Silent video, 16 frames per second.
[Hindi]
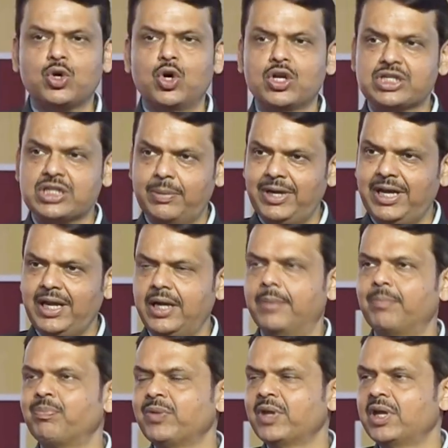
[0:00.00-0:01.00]
को सभी
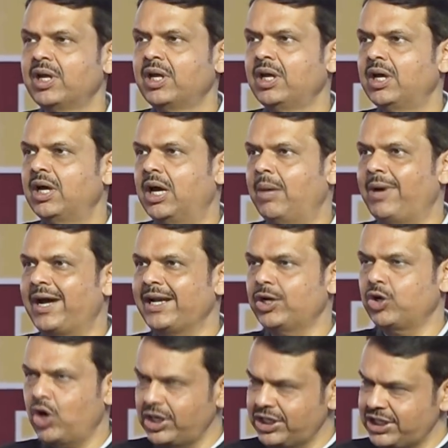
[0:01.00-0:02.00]
हमारे
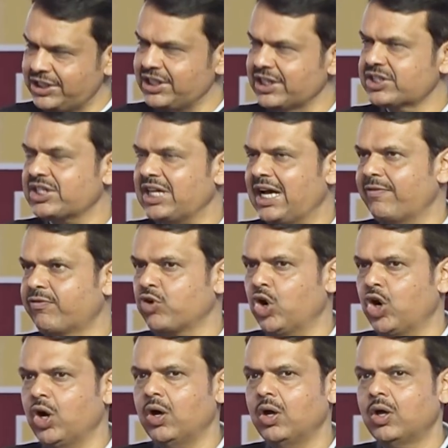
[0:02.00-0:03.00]
नॉन टीचिंग स्टाफ
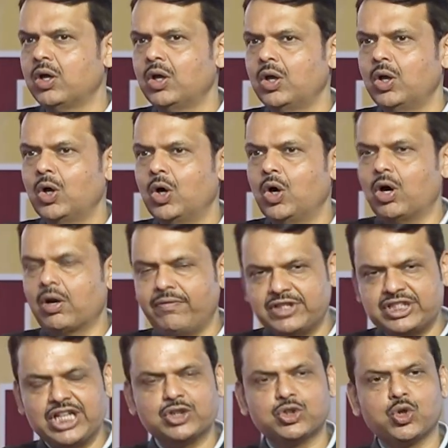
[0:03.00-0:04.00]
को और
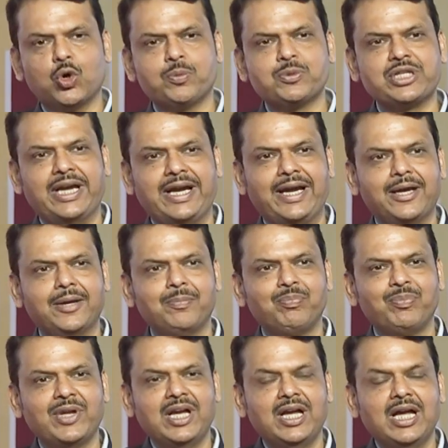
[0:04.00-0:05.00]
विशेष रूप से
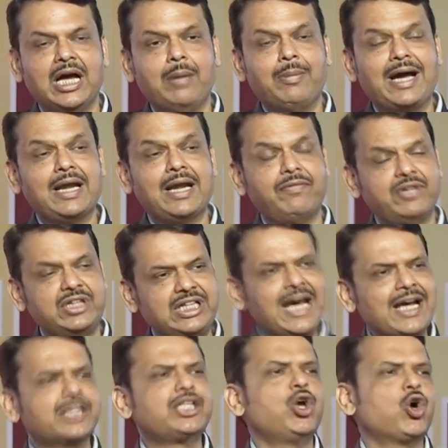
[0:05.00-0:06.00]
हमारे
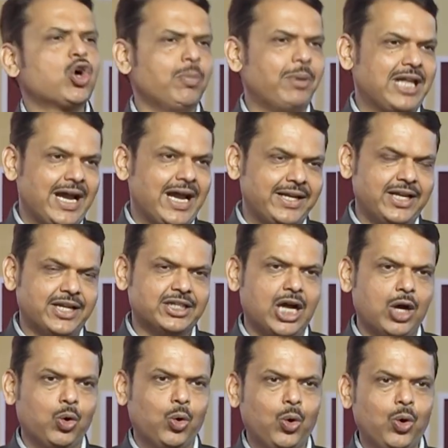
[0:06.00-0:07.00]
विद्यार्थियों को बधाई देता
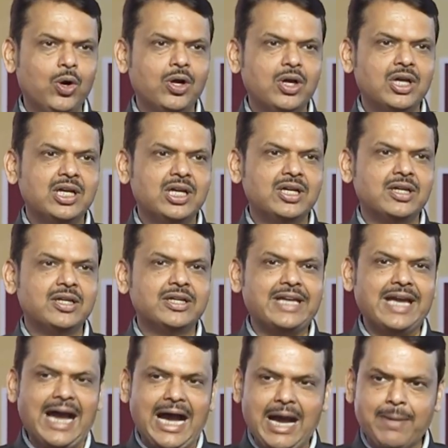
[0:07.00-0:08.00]
हूं
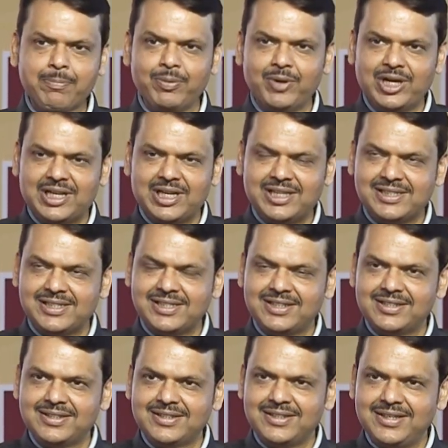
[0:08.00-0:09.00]
कि आप
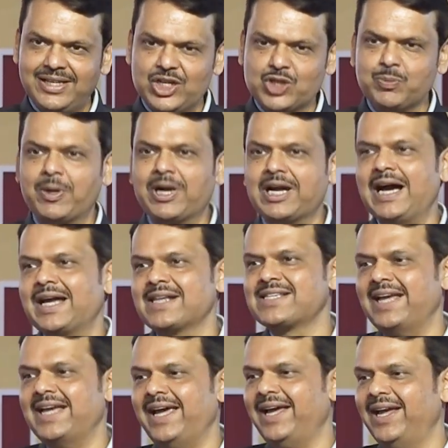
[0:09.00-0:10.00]
इस प्रकार से